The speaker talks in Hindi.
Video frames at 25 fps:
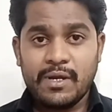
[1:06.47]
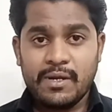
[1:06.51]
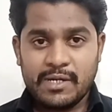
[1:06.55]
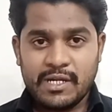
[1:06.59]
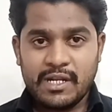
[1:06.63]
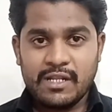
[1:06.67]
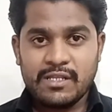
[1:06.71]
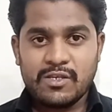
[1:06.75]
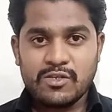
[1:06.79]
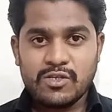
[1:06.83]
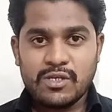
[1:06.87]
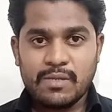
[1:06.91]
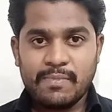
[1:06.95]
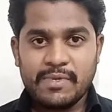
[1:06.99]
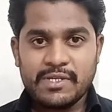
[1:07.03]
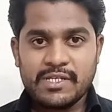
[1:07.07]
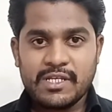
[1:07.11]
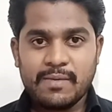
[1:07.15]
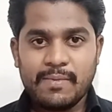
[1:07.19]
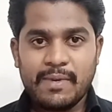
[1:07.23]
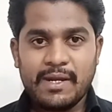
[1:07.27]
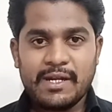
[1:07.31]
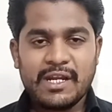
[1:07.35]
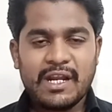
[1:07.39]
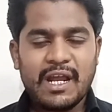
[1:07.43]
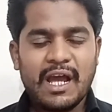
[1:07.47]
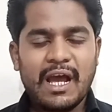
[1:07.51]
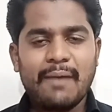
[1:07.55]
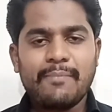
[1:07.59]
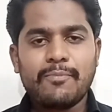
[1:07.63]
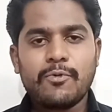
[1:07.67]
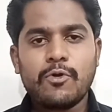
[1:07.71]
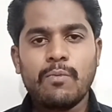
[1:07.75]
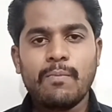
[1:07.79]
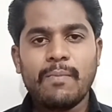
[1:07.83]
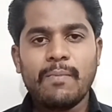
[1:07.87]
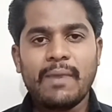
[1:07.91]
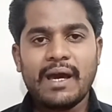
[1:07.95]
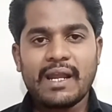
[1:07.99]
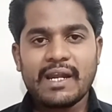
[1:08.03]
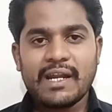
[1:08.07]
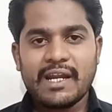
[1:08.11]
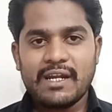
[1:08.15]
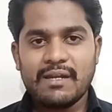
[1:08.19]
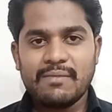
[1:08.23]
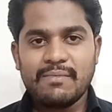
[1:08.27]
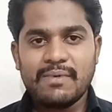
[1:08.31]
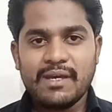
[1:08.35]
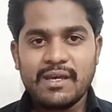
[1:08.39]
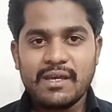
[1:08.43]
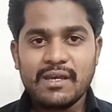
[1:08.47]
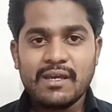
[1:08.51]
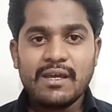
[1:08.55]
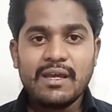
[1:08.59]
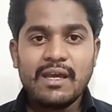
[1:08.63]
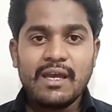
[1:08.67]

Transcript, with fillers: टेन थाउजेंड एम की बैटरी आपको मार्केट में